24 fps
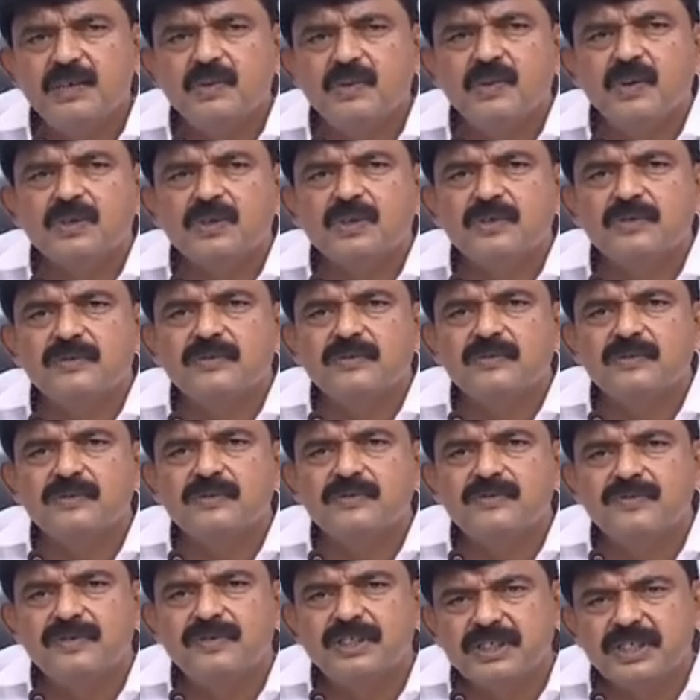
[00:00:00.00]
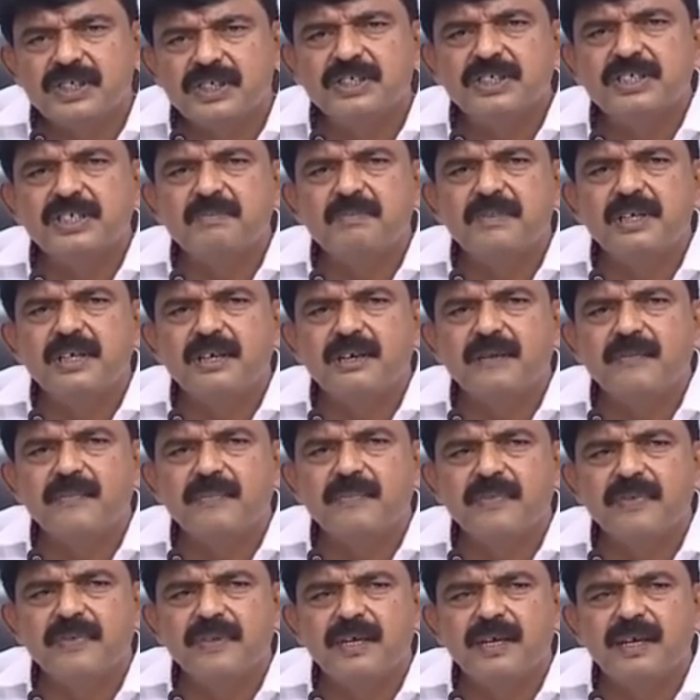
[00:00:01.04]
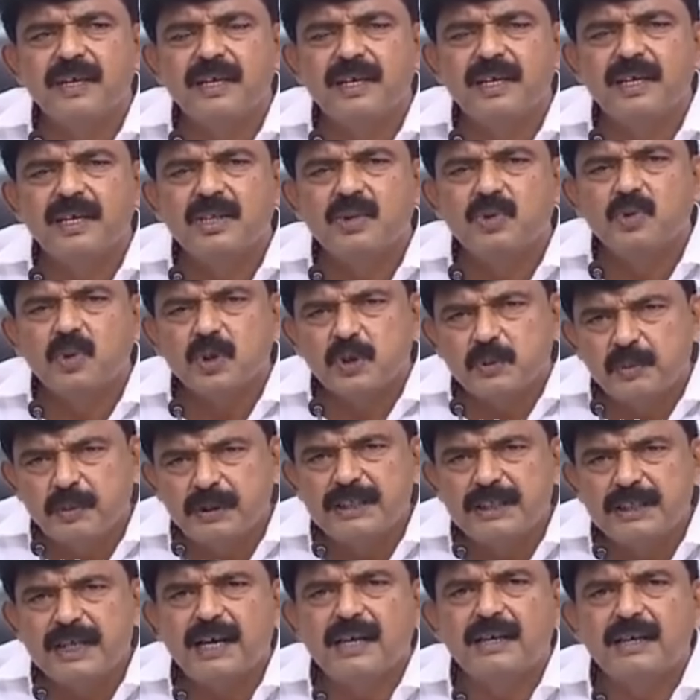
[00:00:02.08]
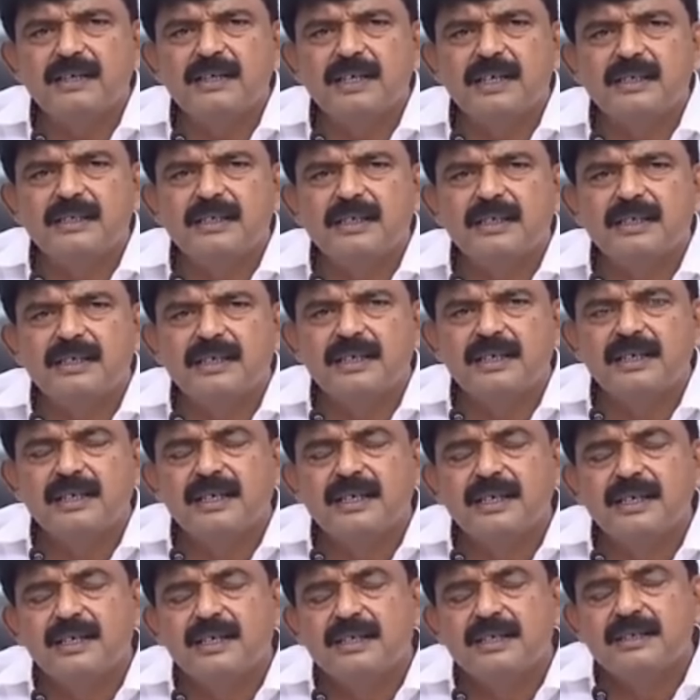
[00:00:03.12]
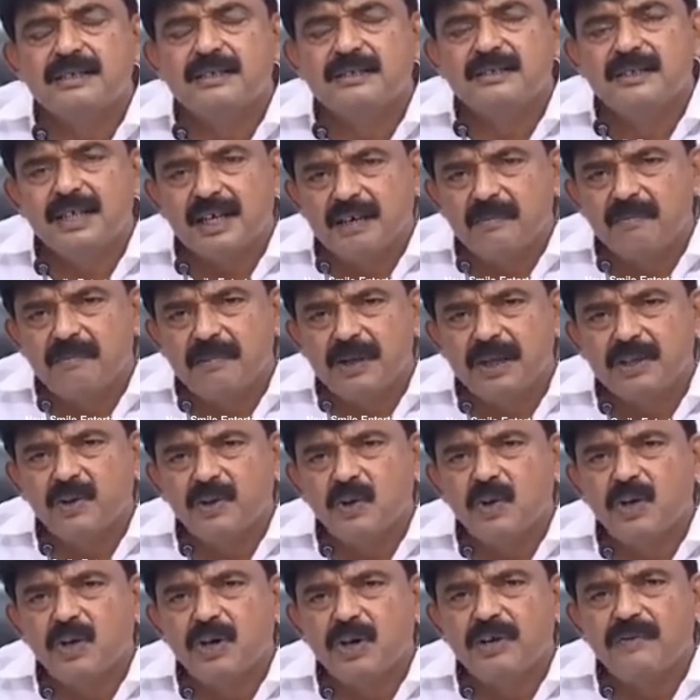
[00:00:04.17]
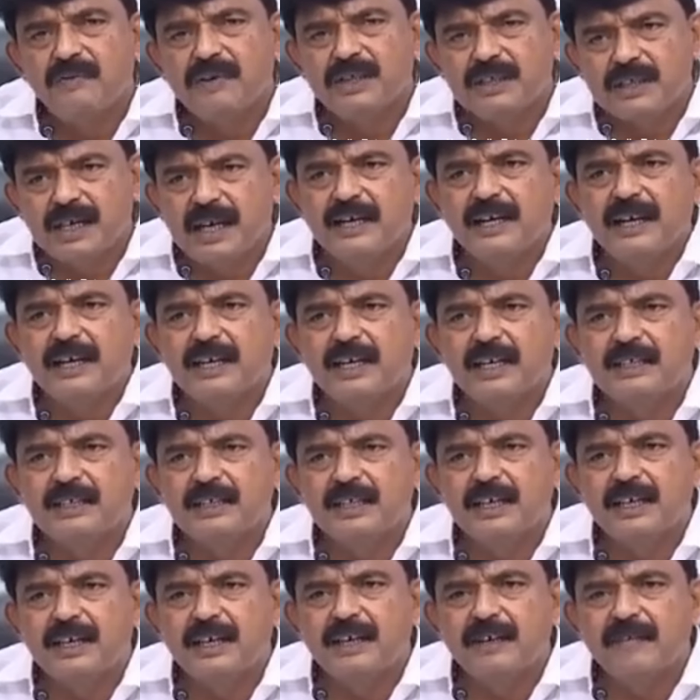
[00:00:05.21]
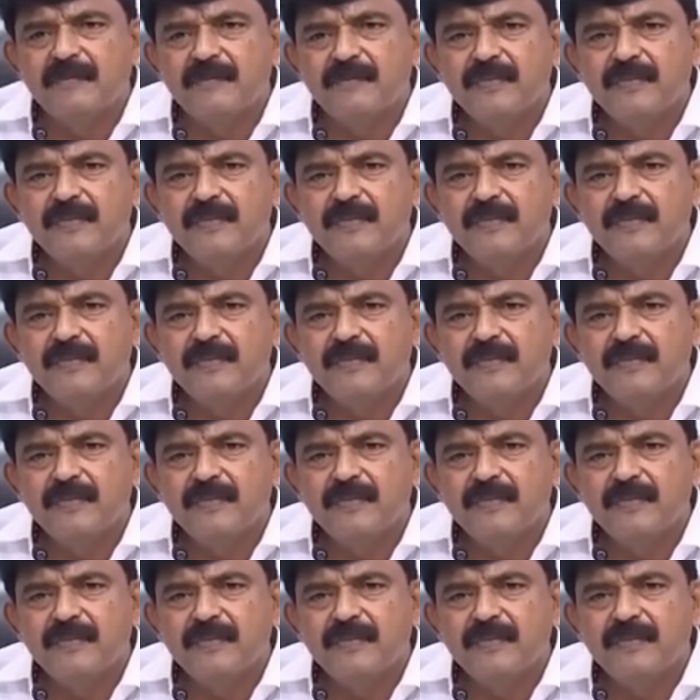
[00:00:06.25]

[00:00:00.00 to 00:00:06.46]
చేయటం కోసం విషం చిమ్మి దుష్ప్రచారం చేసి జనం మెదడులోకి విషాన్ని ఎక్కించి